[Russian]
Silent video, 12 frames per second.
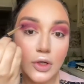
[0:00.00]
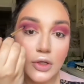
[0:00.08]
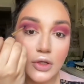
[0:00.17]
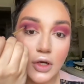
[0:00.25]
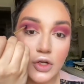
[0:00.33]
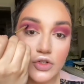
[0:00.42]

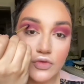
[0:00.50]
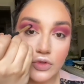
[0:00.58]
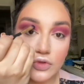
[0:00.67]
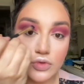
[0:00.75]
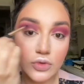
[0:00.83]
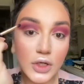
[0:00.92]
Также вот
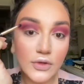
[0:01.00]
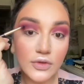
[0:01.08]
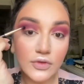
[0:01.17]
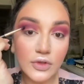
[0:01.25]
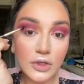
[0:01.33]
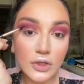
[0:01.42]
сюда
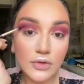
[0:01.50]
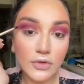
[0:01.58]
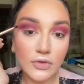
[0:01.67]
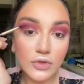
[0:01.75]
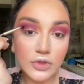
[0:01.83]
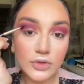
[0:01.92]
вывели и
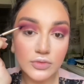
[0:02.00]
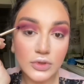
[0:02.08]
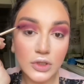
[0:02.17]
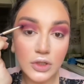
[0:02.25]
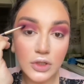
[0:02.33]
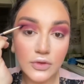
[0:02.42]
выводим
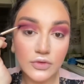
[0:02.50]
слегка в